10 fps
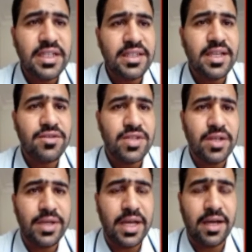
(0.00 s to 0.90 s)
اثنان
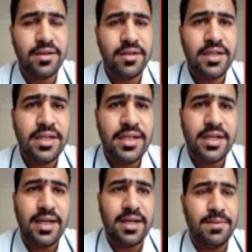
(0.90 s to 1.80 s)
تساوي أر
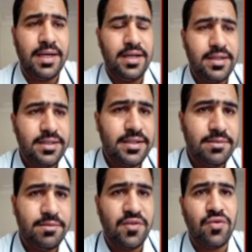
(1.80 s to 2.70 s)
أربعة
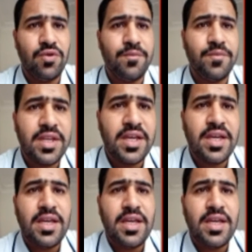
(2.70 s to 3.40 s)
مفهوم